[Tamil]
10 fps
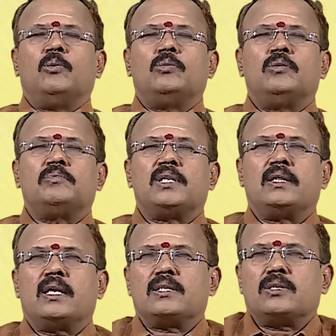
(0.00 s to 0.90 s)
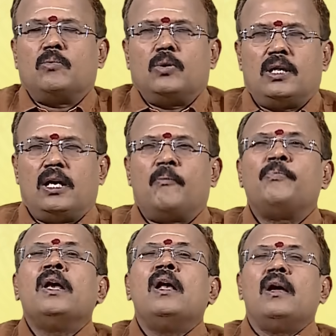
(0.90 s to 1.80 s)
முழுவதும் சந்திராஷ்டம் உள்ளதை
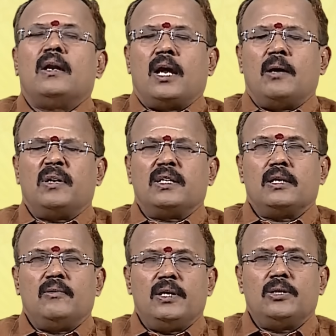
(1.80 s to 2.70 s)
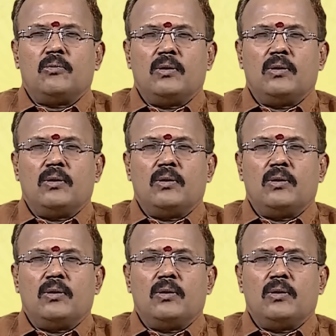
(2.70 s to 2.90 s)
ஞாபகத்தில் வைத்து